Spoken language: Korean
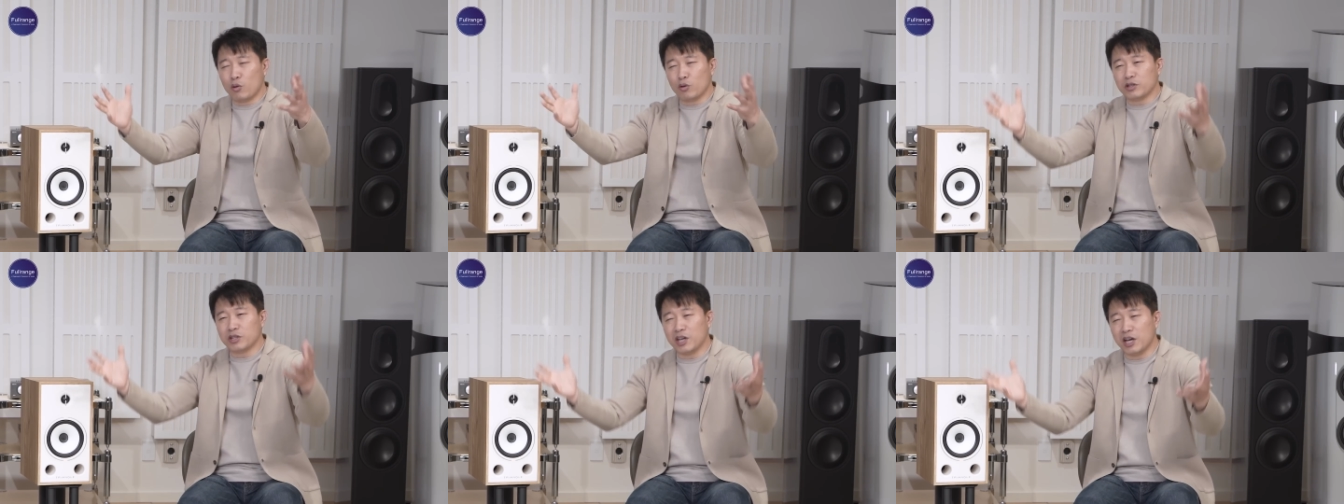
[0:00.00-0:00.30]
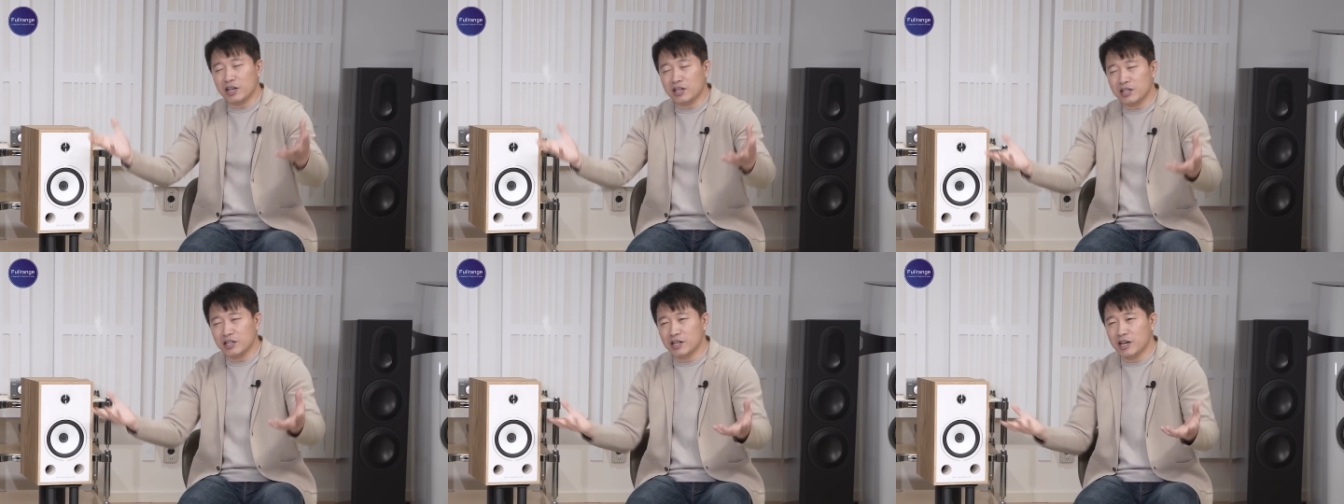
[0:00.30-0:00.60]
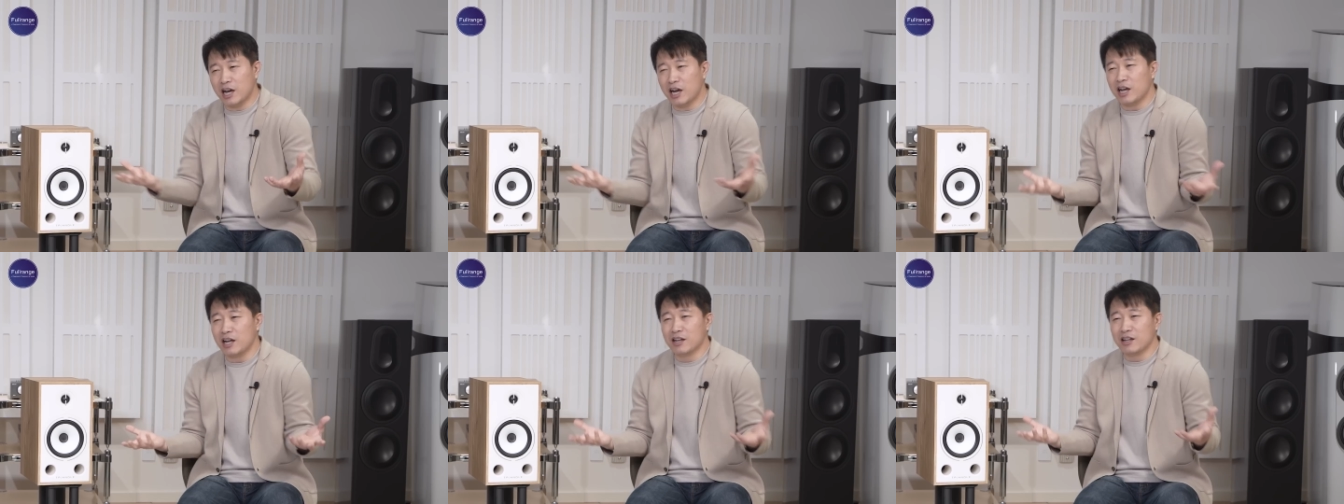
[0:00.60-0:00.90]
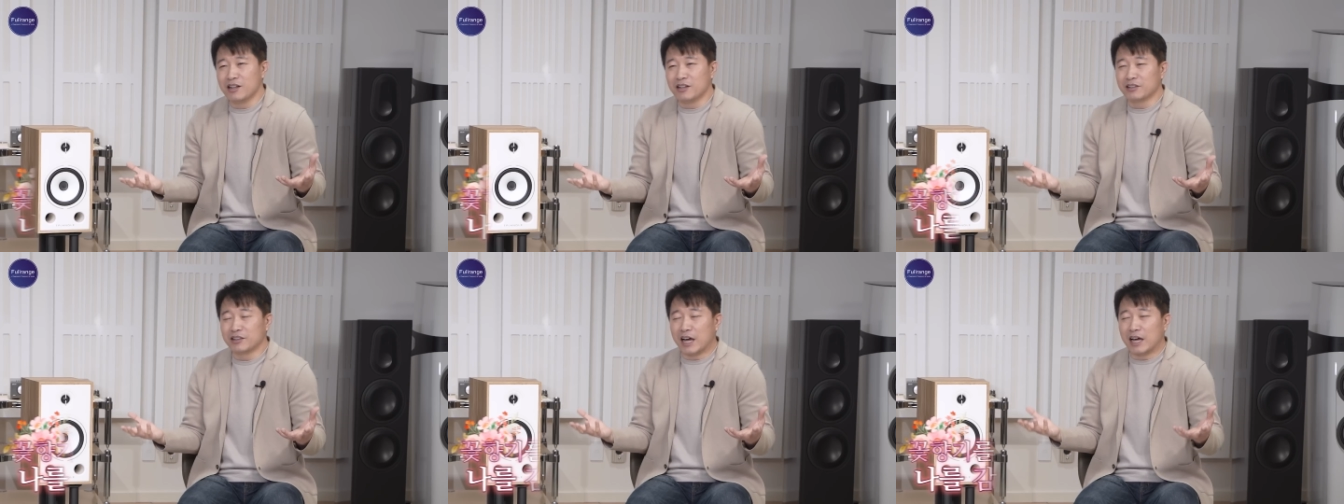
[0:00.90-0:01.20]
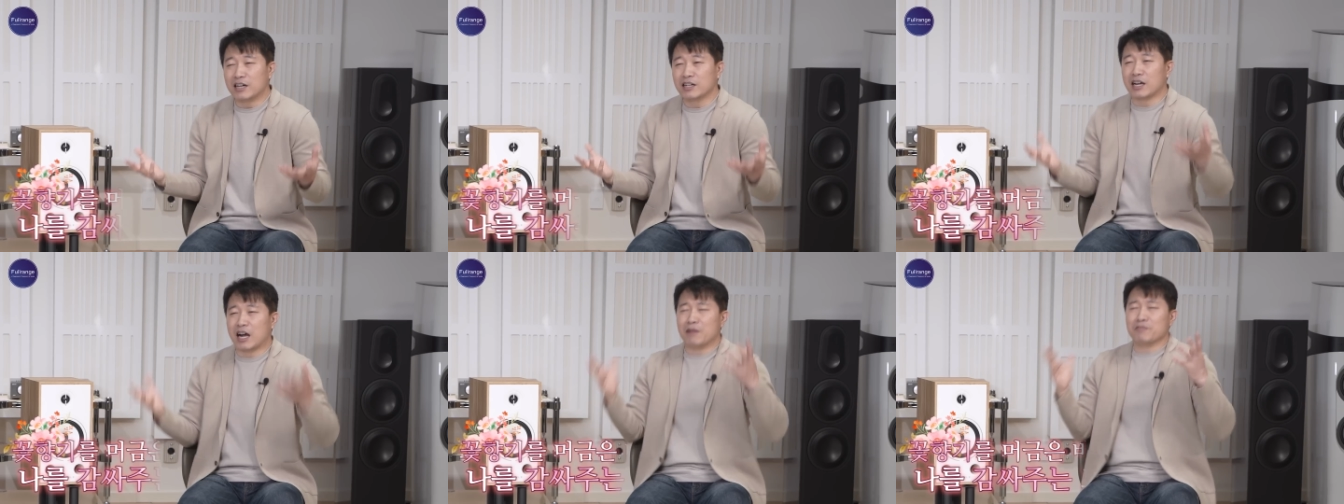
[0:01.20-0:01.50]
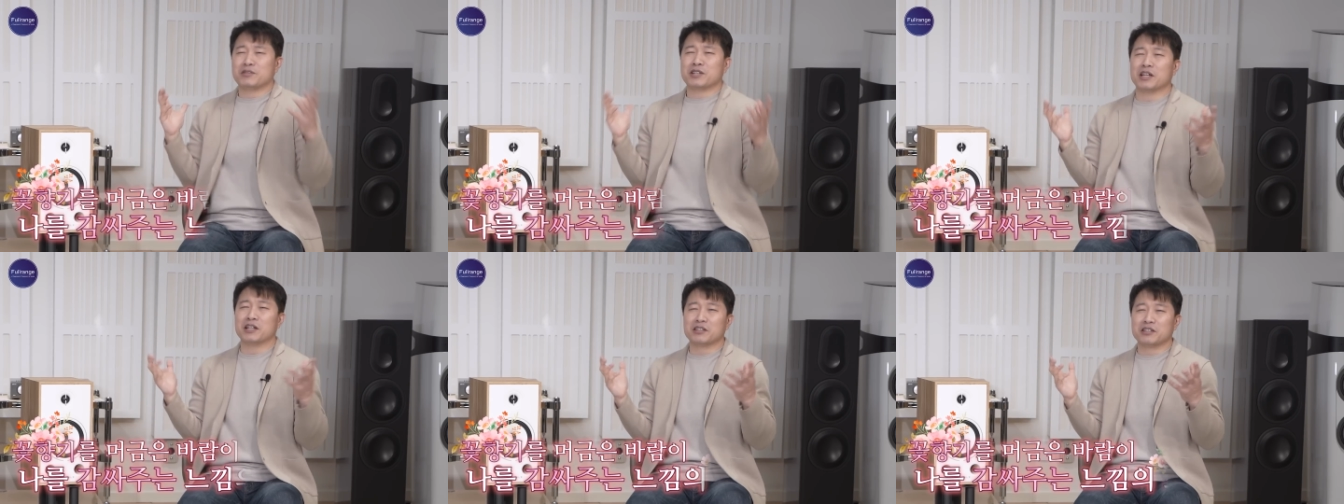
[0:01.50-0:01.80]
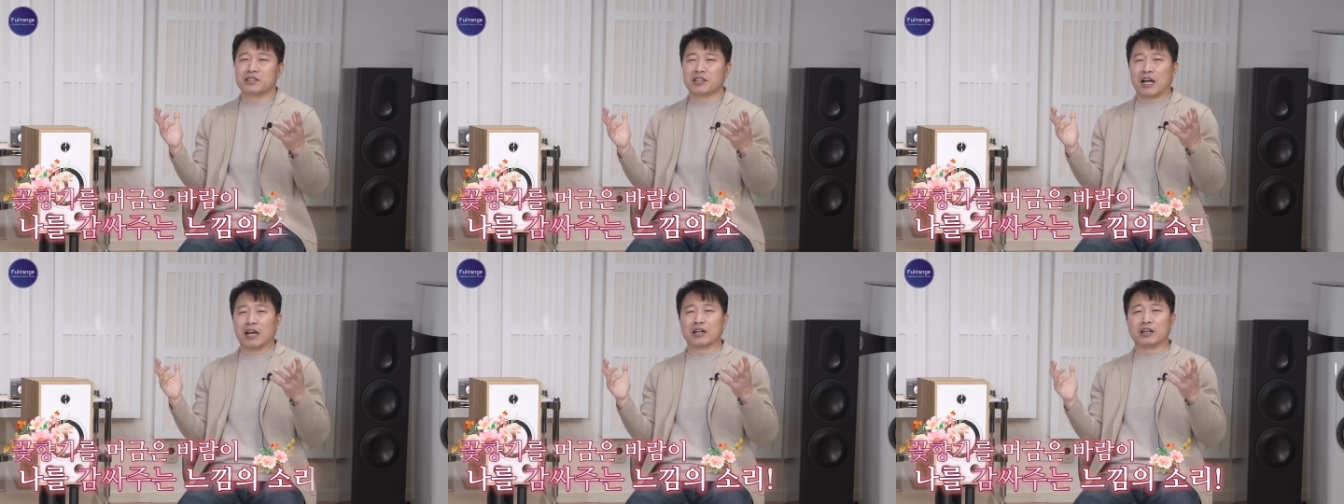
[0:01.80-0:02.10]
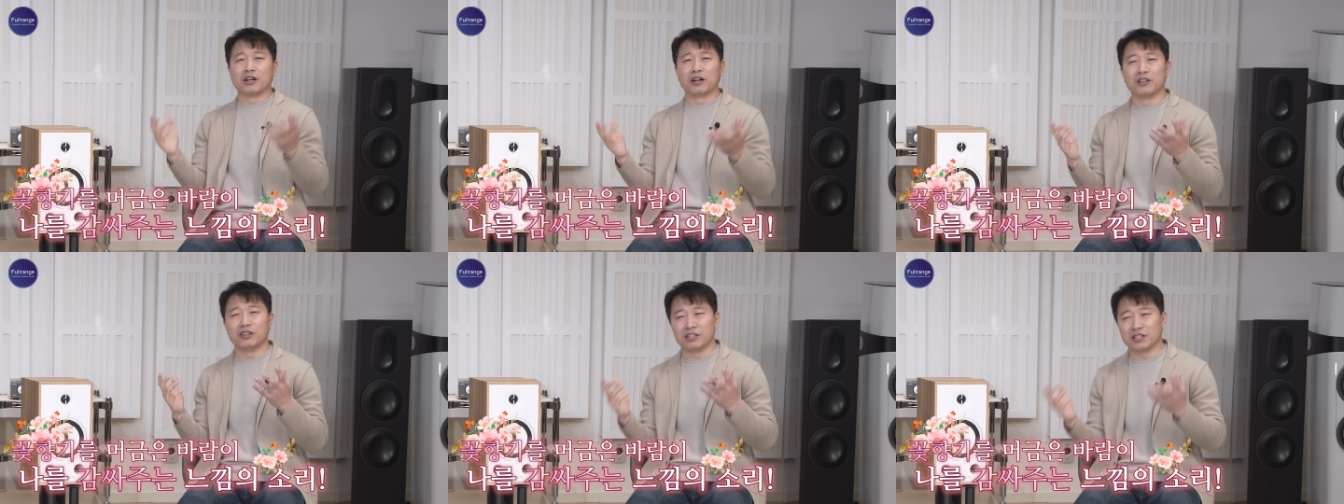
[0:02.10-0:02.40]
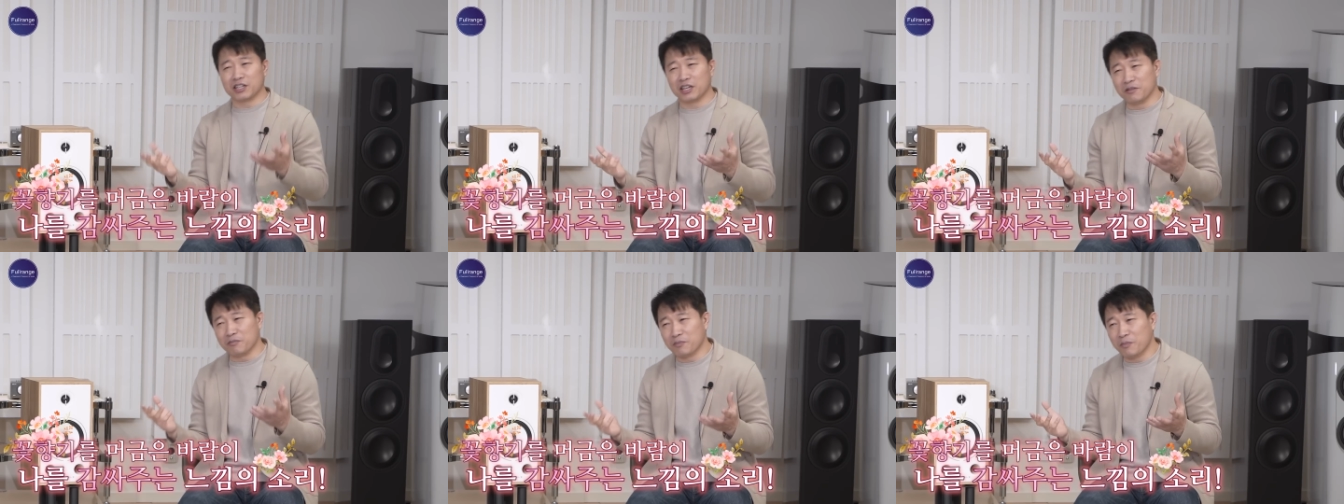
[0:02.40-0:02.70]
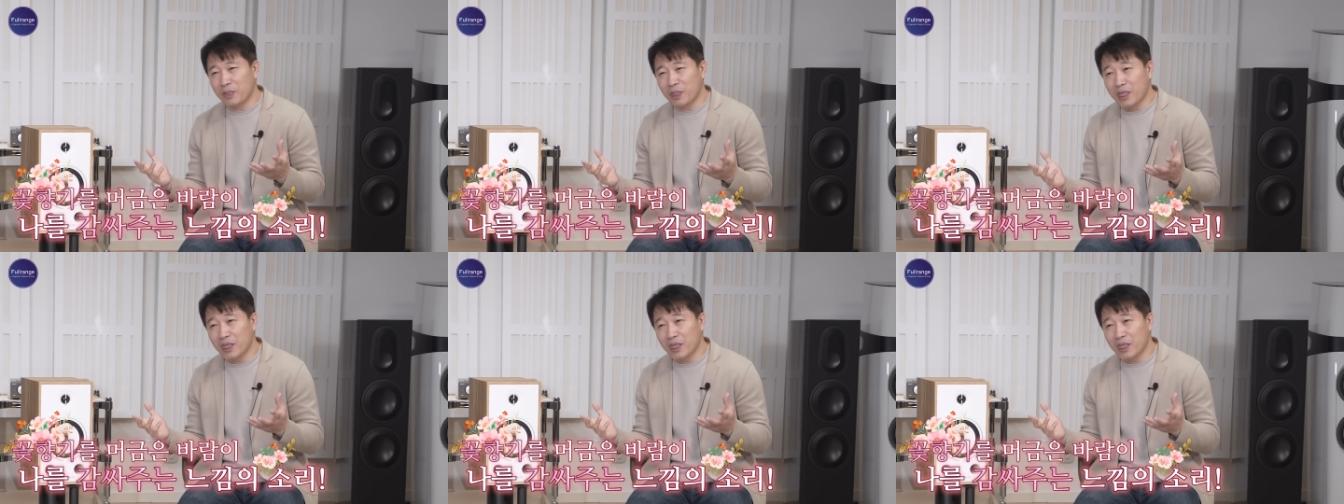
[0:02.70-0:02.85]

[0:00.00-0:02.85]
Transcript: 꽃향기가 나를 감싸는 듯한 그런 느낌,